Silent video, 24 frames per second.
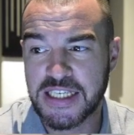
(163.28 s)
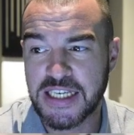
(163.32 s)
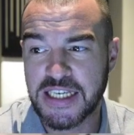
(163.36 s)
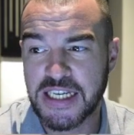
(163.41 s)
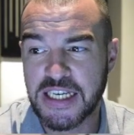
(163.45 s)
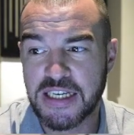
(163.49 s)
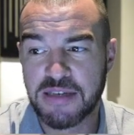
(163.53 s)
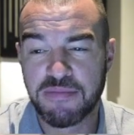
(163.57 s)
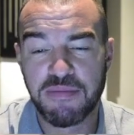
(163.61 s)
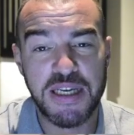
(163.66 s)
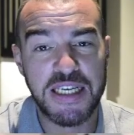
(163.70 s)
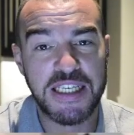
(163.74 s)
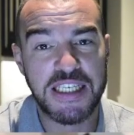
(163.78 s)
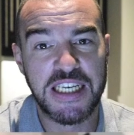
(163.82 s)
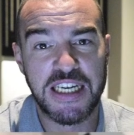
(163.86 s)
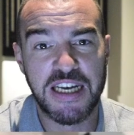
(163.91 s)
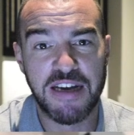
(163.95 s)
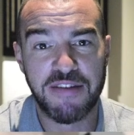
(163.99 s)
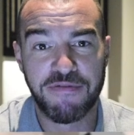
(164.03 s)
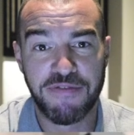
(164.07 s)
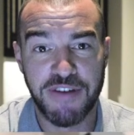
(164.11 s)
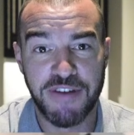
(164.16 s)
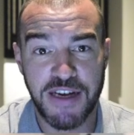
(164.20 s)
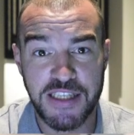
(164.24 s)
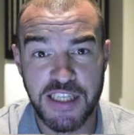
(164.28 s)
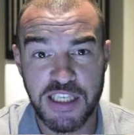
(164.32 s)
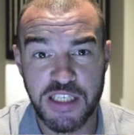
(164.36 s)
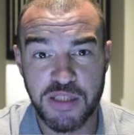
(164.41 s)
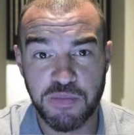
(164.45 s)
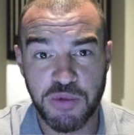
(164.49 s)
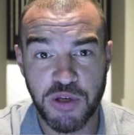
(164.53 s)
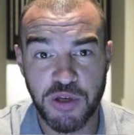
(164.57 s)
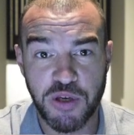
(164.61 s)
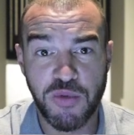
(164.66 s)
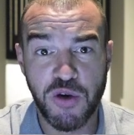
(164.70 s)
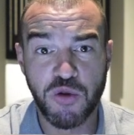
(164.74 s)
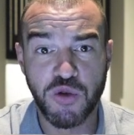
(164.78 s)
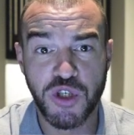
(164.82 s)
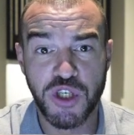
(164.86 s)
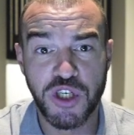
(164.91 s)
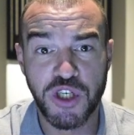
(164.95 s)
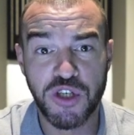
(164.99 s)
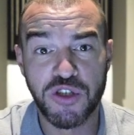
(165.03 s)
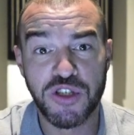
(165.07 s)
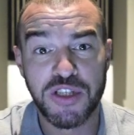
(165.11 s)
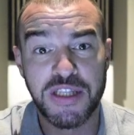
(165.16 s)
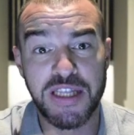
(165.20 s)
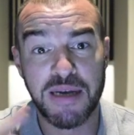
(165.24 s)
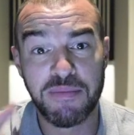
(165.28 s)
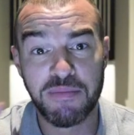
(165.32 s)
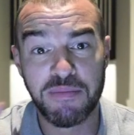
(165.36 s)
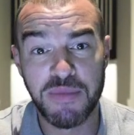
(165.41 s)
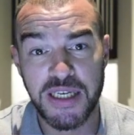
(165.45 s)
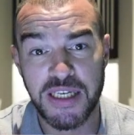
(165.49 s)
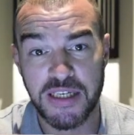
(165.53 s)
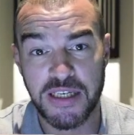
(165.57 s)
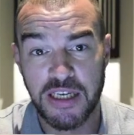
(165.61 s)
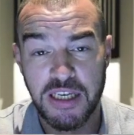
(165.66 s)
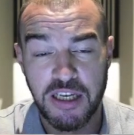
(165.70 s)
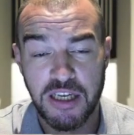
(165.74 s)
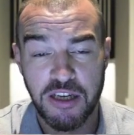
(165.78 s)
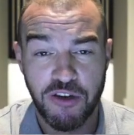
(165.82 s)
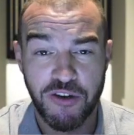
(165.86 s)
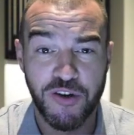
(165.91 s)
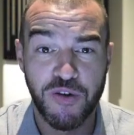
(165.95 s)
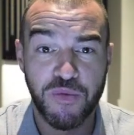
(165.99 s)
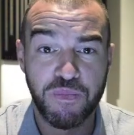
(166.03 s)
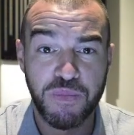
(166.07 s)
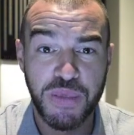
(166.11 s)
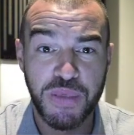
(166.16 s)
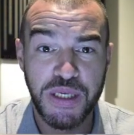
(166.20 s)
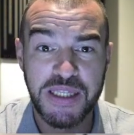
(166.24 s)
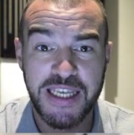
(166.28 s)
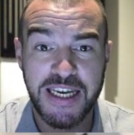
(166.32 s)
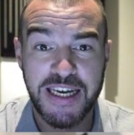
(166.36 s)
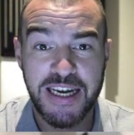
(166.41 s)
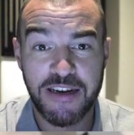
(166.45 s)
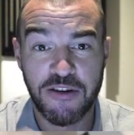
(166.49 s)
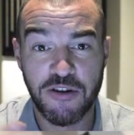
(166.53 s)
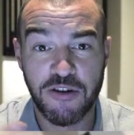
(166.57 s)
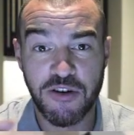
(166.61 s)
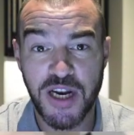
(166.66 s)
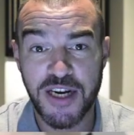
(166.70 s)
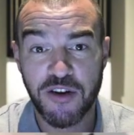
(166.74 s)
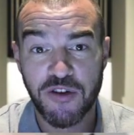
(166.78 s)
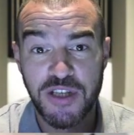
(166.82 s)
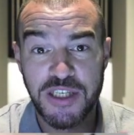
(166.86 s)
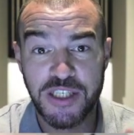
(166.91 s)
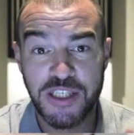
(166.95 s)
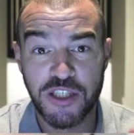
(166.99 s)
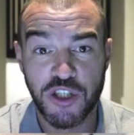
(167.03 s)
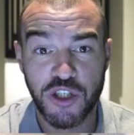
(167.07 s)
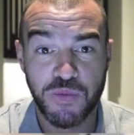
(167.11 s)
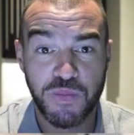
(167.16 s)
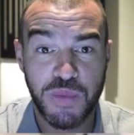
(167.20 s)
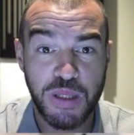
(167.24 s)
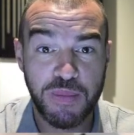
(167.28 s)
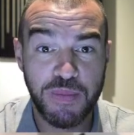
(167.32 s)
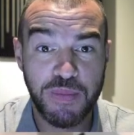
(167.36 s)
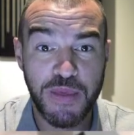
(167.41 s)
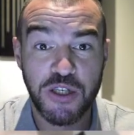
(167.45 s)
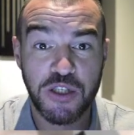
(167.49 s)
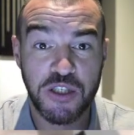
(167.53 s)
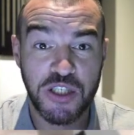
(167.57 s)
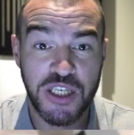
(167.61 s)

en Mexican Fighters Promotions. También compite a lo largo de estos primeros